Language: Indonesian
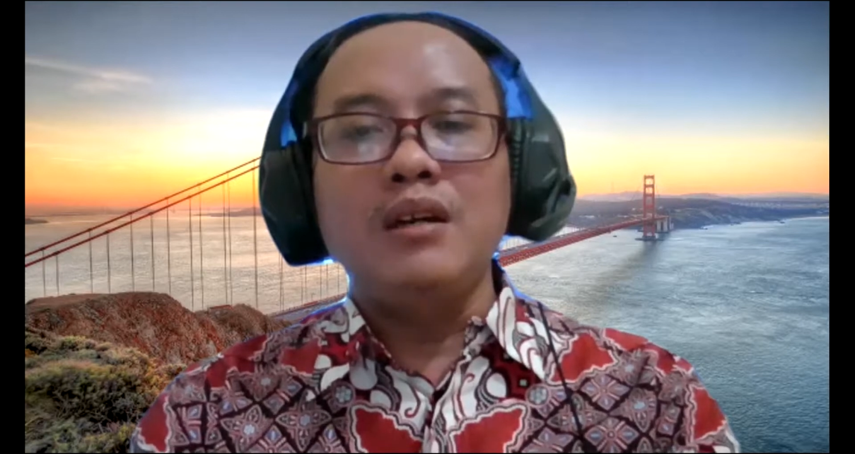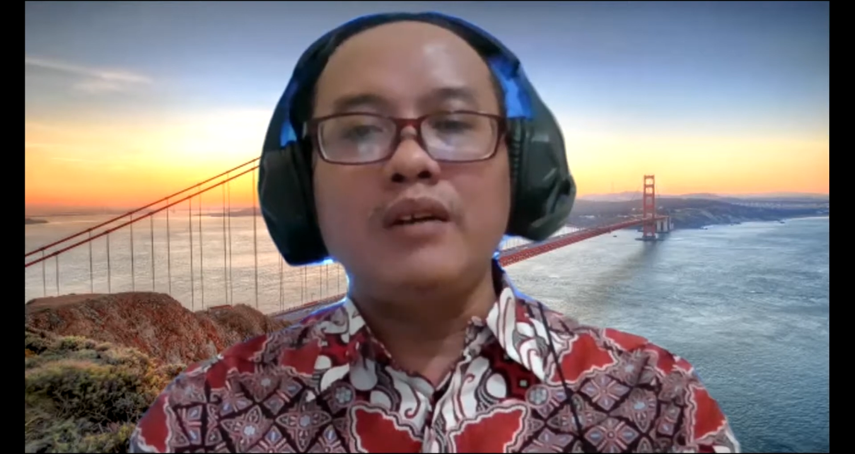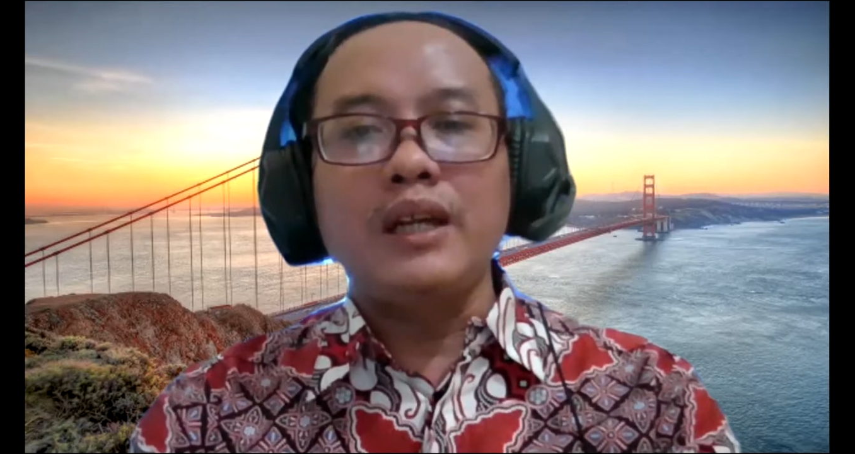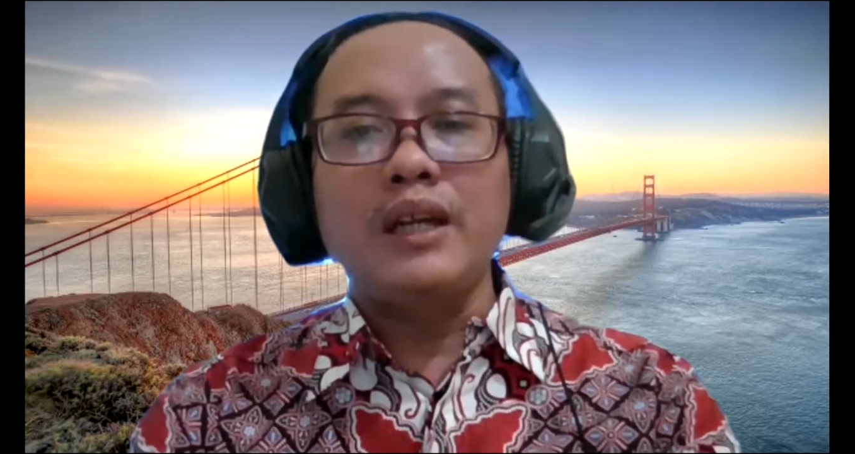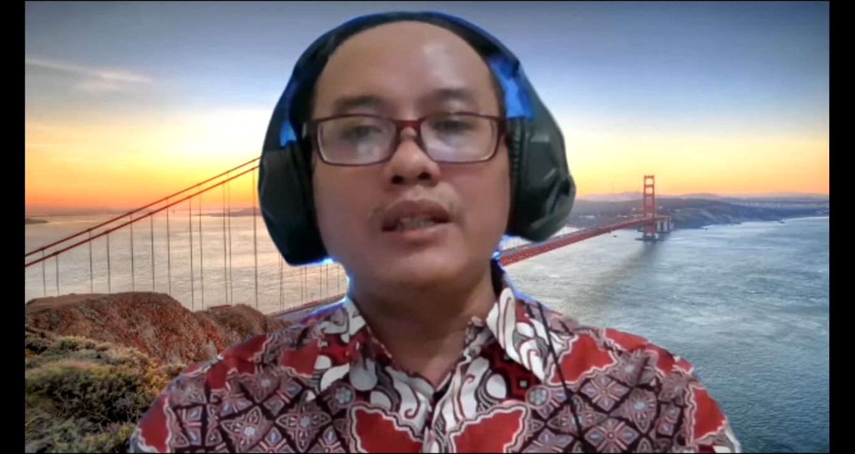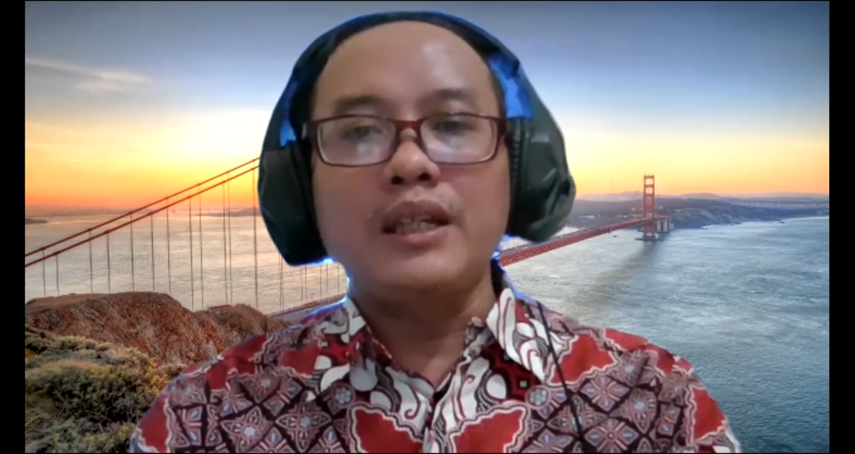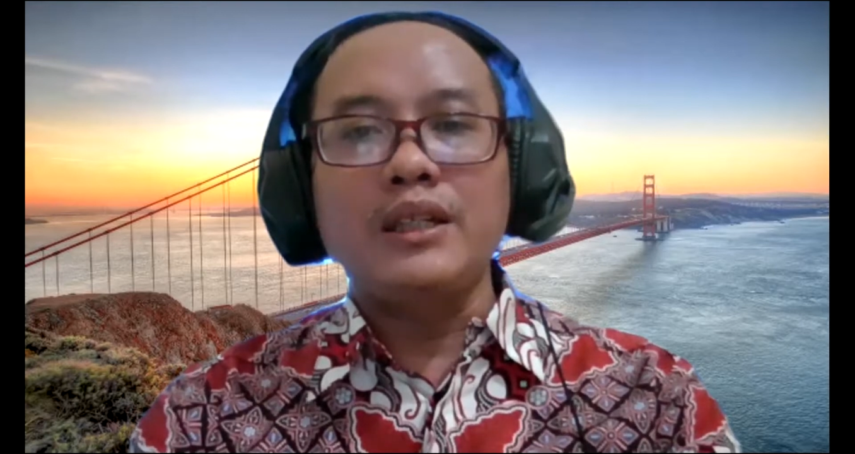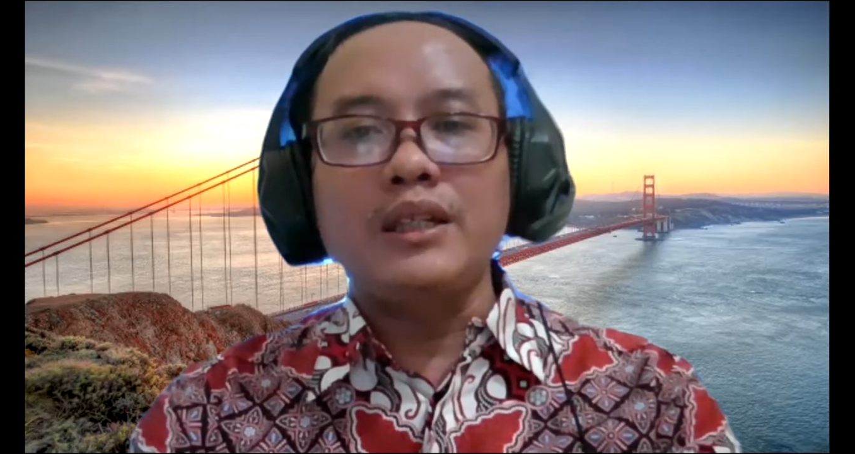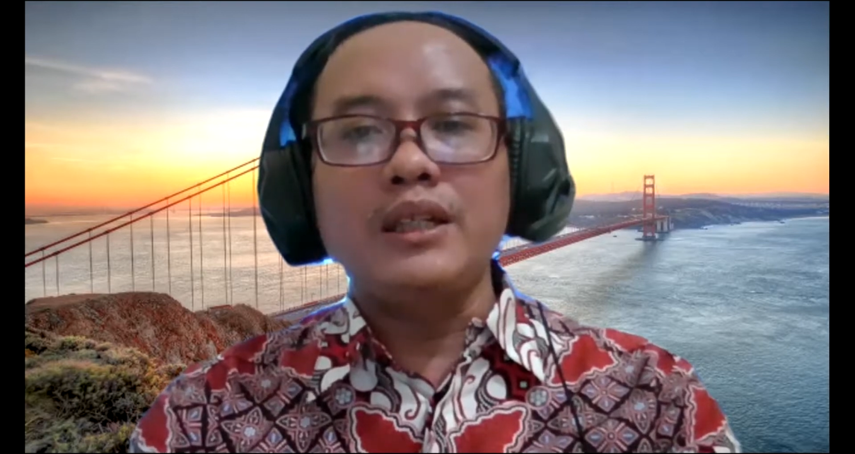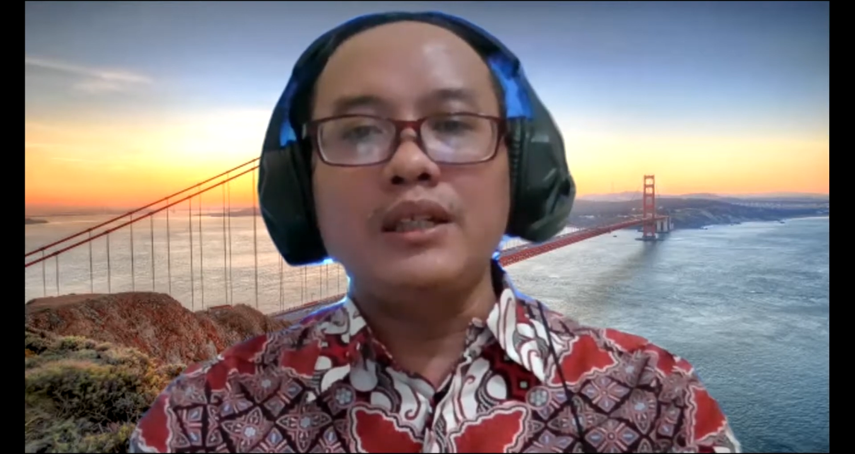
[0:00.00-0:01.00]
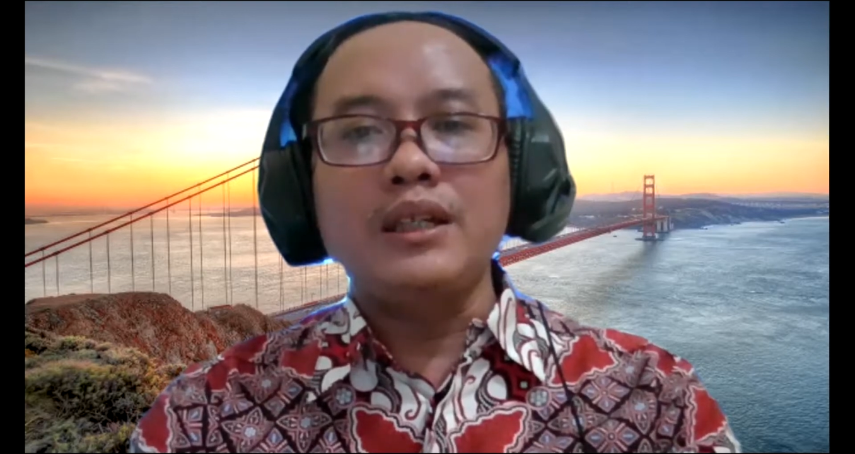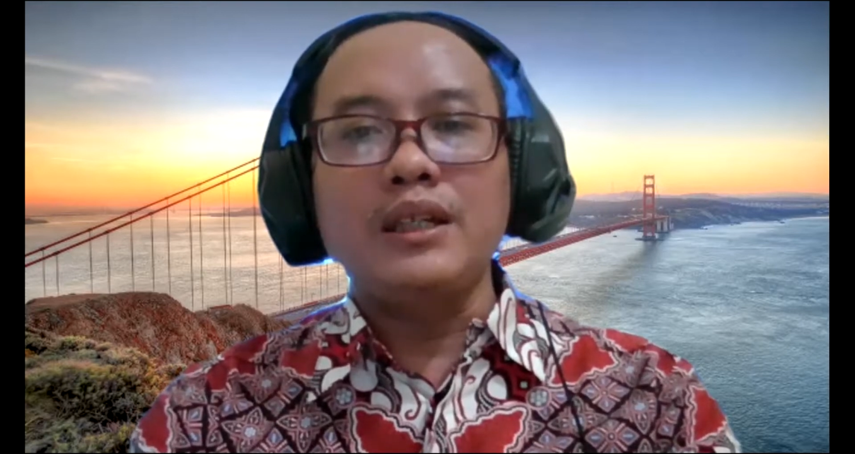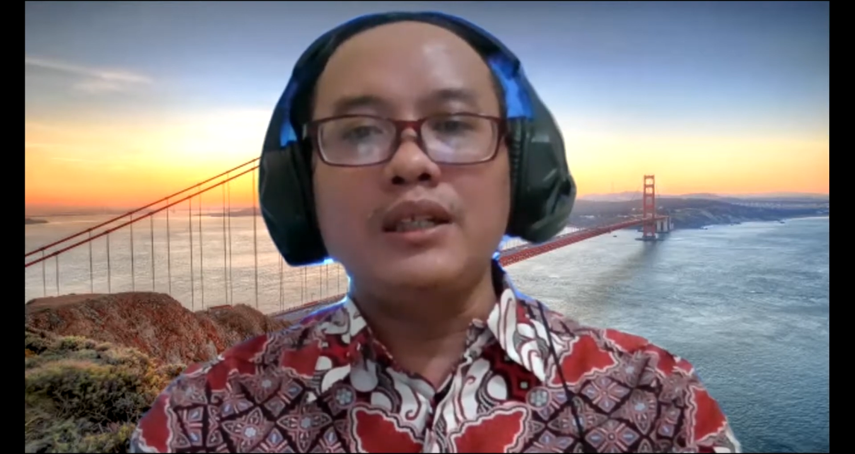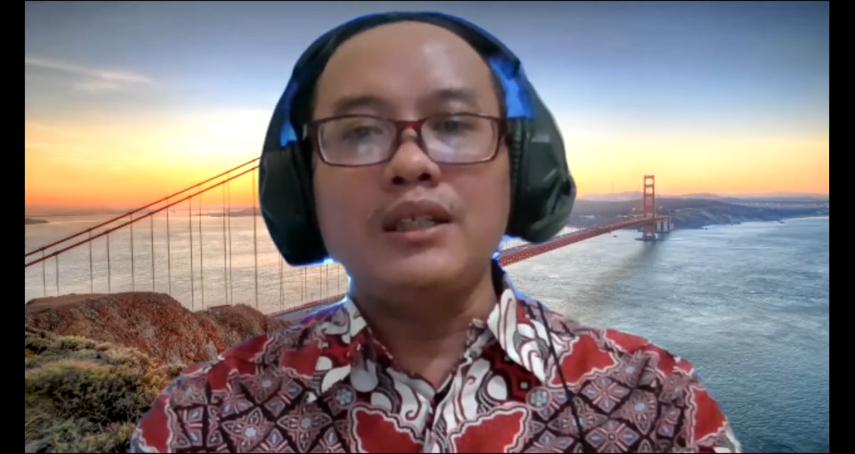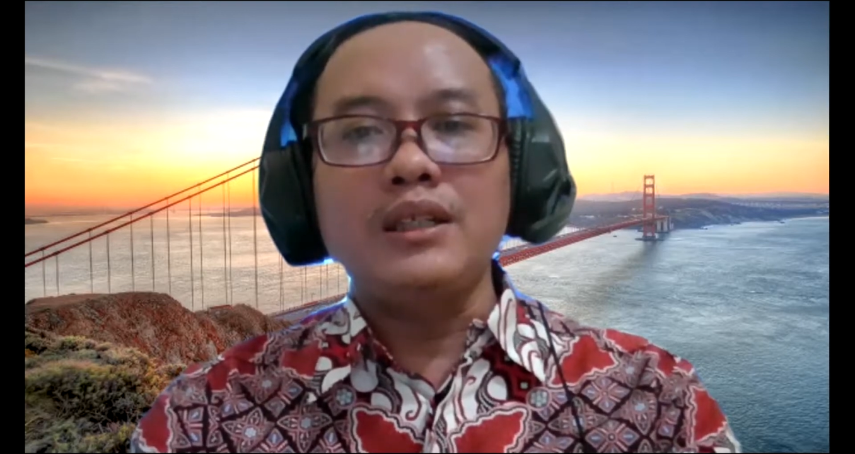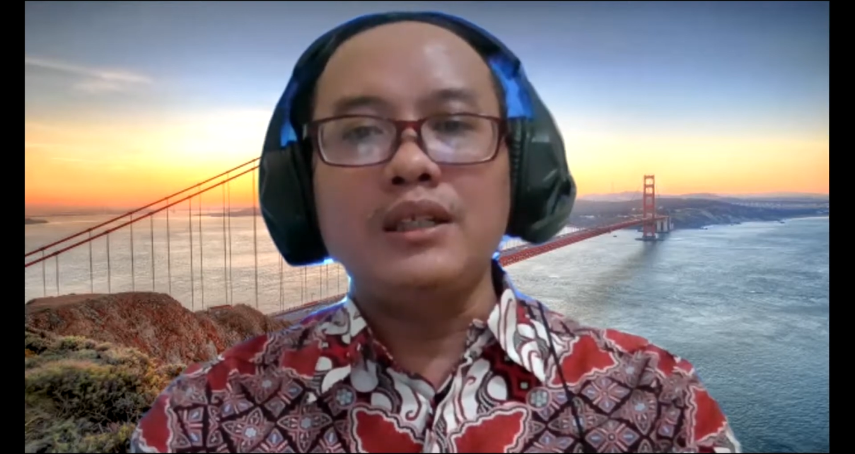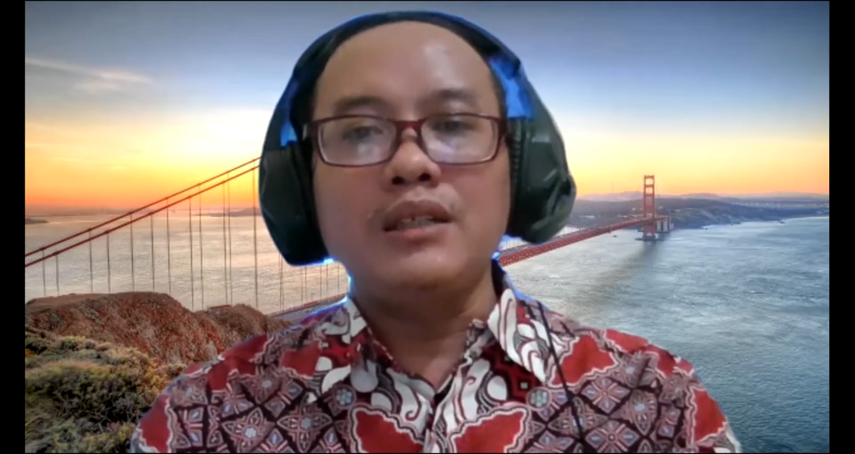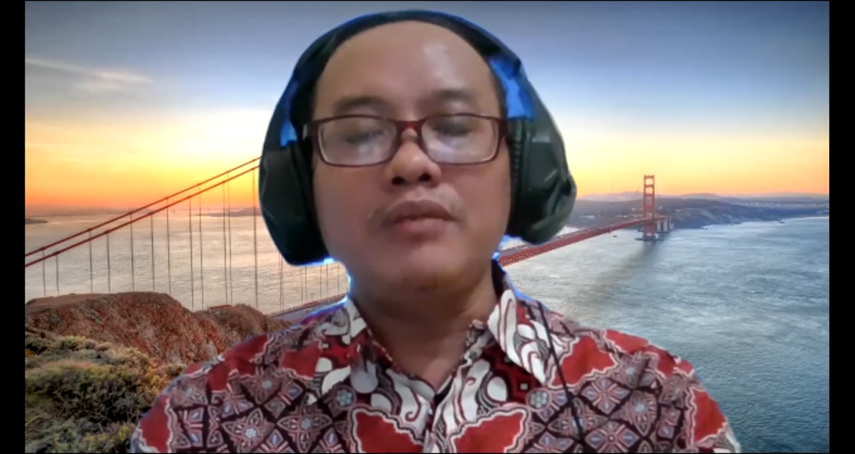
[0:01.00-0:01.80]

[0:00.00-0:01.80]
online trading dari